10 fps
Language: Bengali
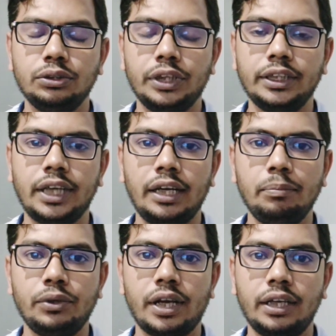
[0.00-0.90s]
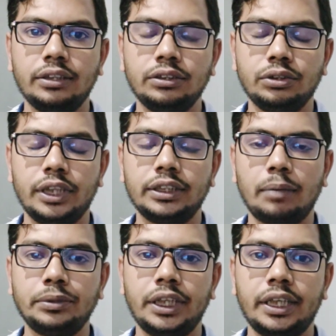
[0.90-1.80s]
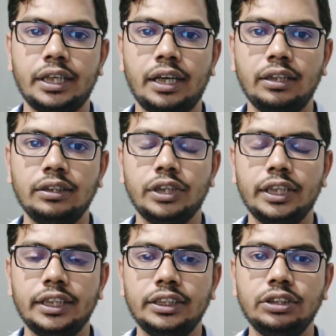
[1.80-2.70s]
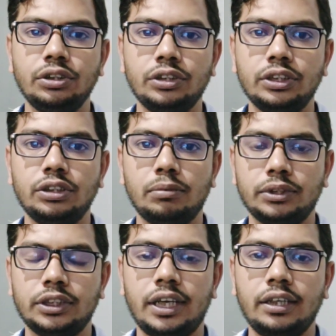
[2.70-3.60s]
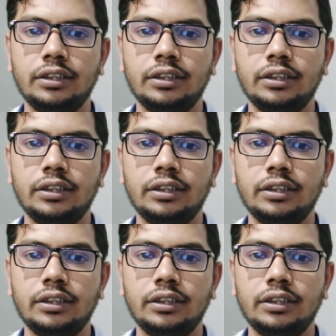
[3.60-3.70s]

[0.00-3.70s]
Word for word: চোখে ছানি পড়া চোখে ঝাপসা দেখা চোখে দৃষ্টিশক্তির সমস্যা